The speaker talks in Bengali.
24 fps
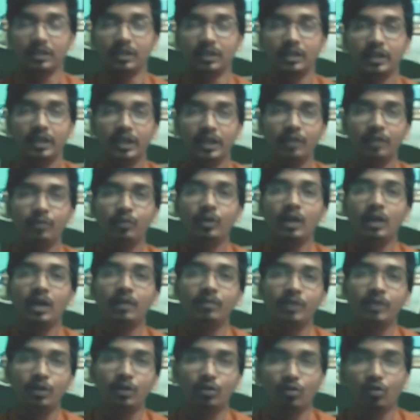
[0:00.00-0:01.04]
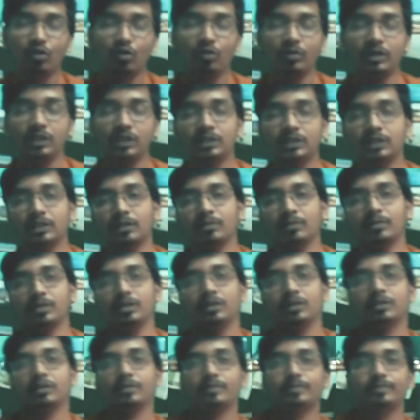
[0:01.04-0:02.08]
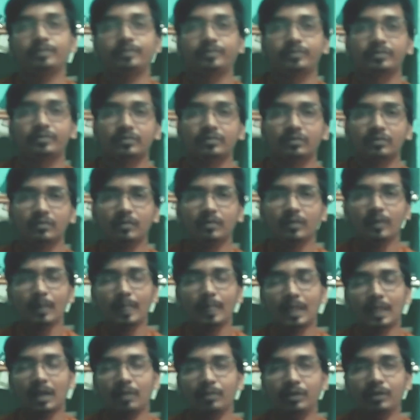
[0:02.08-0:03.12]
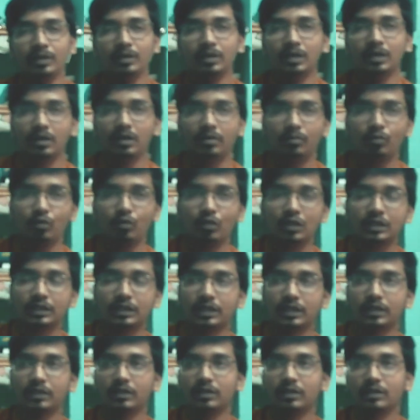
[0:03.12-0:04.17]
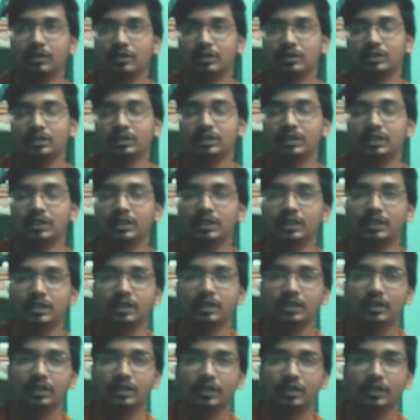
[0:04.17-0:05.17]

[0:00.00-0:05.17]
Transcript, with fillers: আচ্ছা এরপরে আপনি ডকুমেন্টস হিসাবে আপনি বলছেন যে